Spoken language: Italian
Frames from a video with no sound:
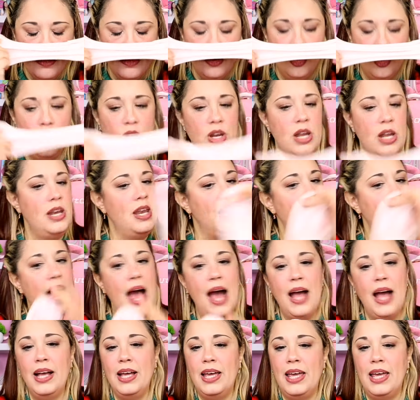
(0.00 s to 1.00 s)
non è
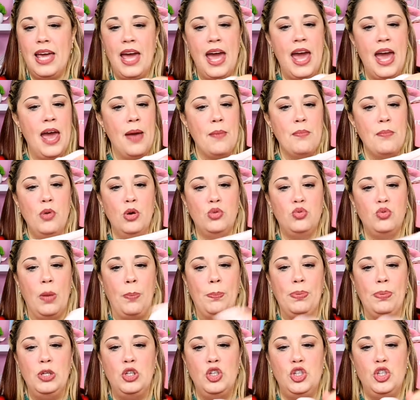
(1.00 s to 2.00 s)
neanche molto
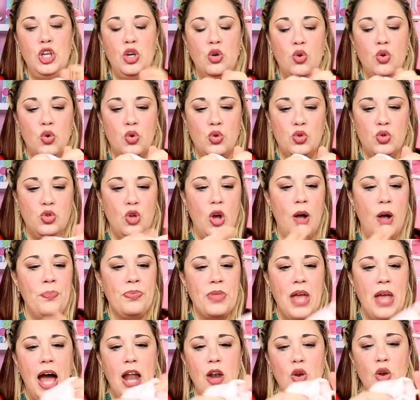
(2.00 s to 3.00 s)
appiccicoso.
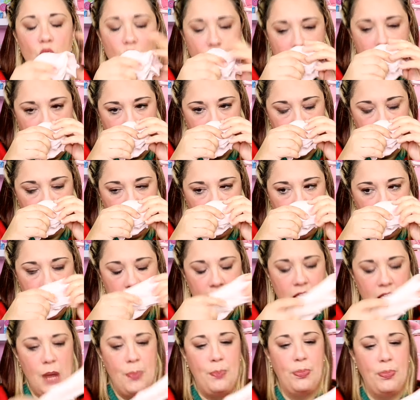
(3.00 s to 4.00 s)
Allora,
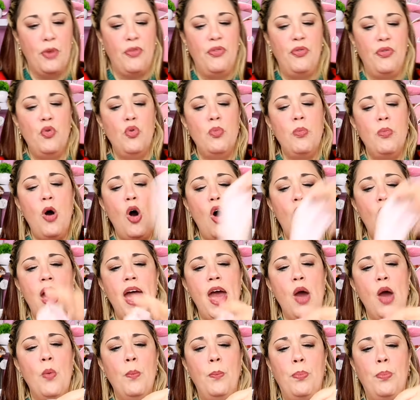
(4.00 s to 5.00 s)
il profumo
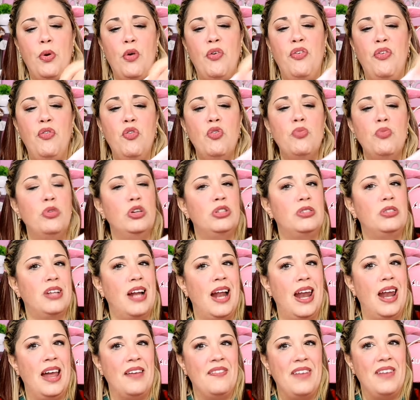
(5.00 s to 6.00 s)
è un profumo
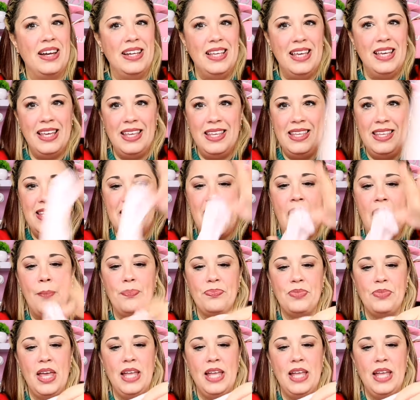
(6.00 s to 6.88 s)
tra la vaniglia